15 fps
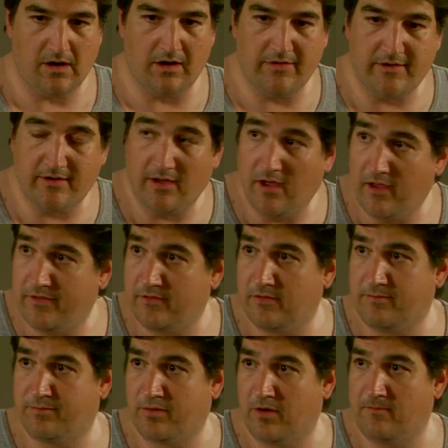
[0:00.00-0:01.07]
市场上
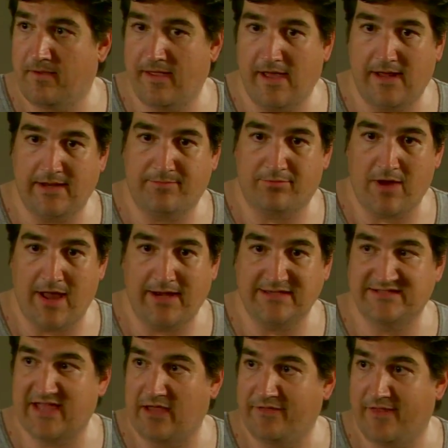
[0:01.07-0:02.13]
还有其他牌子
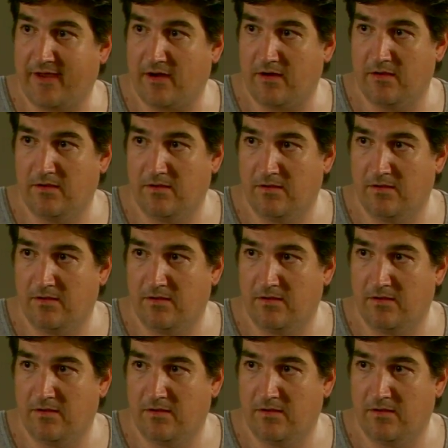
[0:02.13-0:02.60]
的益生菌